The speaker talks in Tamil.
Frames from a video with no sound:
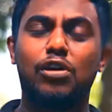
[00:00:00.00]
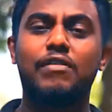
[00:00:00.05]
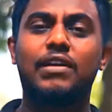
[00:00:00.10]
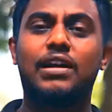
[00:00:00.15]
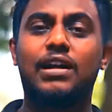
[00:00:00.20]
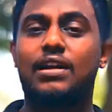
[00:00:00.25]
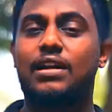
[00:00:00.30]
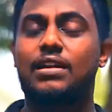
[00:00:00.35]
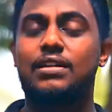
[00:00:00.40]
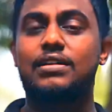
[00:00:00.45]

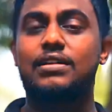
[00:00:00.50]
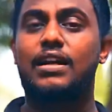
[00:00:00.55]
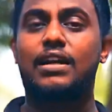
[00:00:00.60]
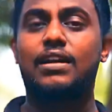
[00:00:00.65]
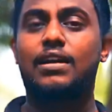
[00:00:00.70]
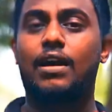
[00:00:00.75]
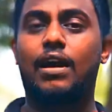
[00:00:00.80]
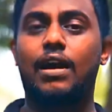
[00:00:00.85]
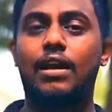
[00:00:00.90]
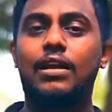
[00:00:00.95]
கண்டது
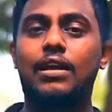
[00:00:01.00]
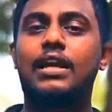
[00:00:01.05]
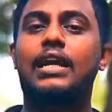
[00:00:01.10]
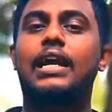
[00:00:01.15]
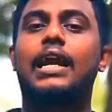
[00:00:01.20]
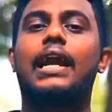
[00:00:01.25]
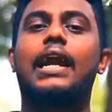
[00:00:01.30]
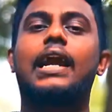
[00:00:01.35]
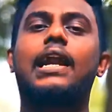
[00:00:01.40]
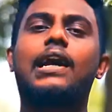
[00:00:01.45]
என்றால்
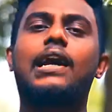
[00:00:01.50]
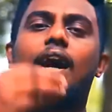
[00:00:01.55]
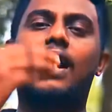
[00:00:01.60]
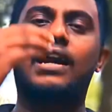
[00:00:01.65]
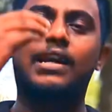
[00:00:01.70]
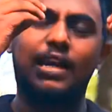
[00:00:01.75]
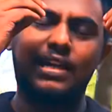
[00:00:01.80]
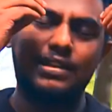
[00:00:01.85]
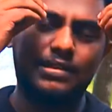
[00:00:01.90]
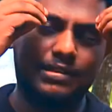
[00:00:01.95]
ஏனைய
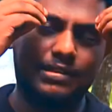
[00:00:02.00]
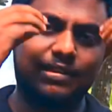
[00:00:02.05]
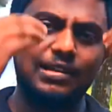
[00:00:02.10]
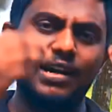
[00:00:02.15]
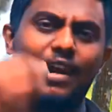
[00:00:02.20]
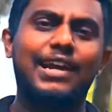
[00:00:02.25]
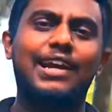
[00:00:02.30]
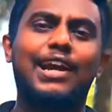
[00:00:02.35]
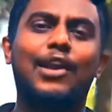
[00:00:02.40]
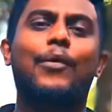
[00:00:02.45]
அனைத்து
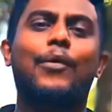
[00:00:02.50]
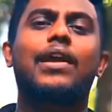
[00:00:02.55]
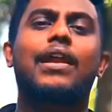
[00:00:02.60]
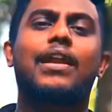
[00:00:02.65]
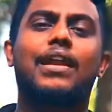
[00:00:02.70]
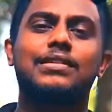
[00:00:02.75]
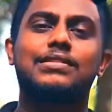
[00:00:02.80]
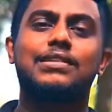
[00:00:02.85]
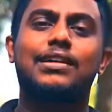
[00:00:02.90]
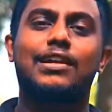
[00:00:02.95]
அணிகளுடைய
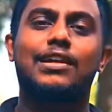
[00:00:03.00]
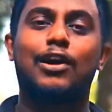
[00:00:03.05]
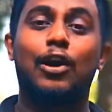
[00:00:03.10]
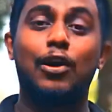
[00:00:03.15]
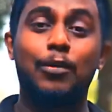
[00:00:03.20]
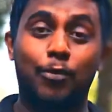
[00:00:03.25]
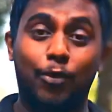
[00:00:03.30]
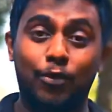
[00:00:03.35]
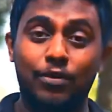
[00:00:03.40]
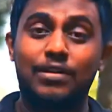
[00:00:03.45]

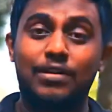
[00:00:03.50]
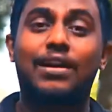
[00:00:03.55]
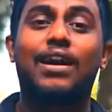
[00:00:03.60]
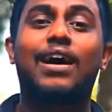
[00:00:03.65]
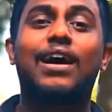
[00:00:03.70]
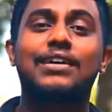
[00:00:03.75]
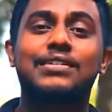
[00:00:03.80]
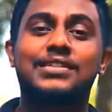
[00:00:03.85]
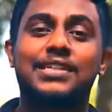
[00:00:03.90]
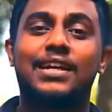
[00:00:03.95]
ரசிகர்களும்
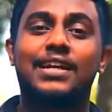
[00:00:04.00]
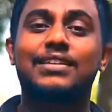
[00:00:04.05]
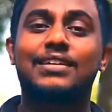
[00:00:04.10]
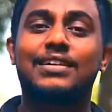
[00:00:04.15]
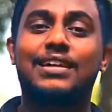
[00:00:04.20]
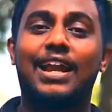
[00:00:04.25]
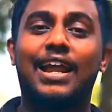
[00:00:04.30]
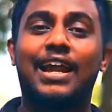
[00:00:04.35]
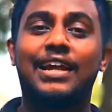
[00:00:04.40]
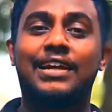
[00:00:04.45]
ஒன்றாக சேர்ந்து
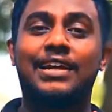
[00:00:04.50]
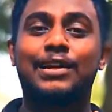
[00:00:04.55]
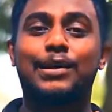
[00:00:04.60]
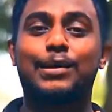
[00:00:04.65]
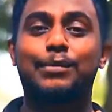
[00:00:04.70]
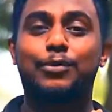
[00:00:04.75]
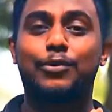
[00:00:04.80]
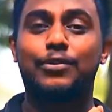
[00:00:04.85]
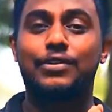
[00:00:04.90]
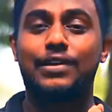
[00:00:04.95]
கலாய்க்கின்ற
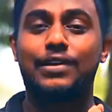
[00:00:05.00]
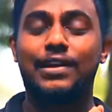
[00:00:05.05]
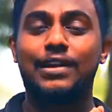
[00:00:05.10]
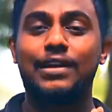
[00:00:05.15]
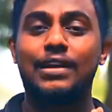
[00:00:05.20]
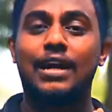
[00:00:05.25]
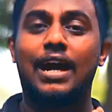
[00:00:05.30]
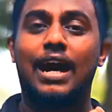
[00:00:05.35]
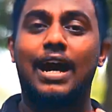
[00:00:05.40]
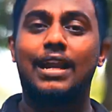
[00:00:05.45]
போது
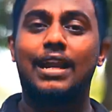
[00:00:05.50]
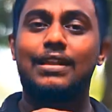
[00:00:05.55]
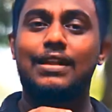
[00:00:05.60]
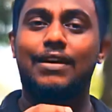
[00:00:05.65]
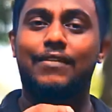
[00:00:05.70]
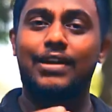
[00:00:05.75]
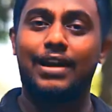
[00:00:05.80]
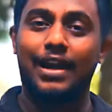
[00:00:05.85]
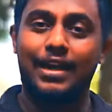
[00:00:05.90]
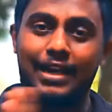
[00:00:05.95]
அல்லது
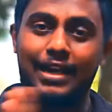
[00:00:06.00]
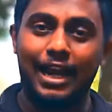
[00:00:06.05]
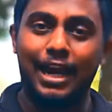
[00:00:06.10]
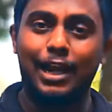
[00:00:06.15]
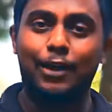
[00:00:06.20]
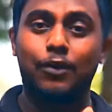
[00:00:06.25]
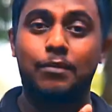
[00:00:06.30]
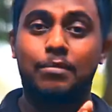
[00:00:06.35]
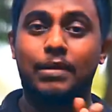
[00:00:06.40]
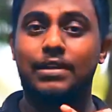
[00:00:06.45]
அவர்களை
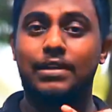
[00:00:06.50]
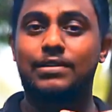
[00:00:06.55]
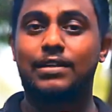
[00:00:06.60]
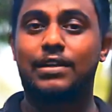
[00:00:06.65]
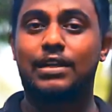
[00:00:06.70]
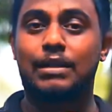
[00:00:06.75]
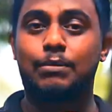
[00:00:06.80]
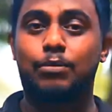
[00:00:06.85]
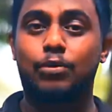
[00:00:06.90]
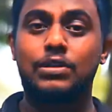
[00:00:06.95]

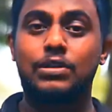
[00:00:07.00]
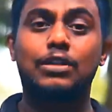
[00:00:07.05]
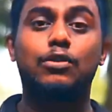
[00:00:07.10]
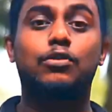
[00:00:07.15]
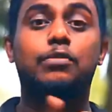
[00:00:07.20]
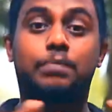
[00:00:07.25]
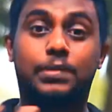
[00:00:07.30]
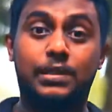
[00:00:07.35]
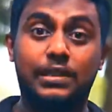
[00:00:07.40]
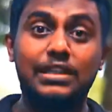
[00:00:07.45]
கேலிக்குட்படுத்துகின்ற போது அது
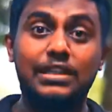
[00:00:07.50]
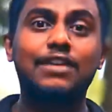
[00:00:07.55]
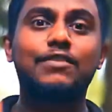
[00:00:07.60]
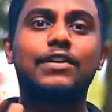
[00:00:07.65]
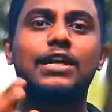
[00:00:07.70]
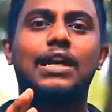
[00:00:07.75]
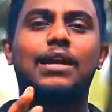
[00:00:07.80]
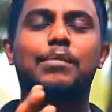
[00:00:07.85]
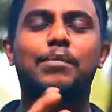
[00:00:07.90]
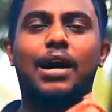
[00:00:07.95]
ஒரு பெரிய
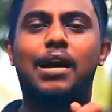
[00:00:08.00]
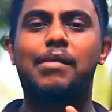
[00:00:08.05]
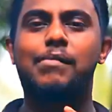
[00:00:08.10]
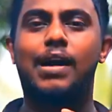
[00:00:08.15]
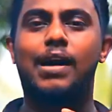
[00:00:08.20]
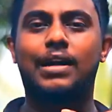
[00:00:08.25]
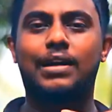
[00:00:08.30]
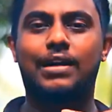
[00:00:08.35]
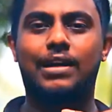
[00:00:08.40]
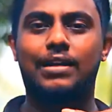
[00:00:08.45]
விடயமாக
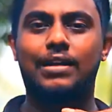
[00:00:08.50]
மாறுகிறது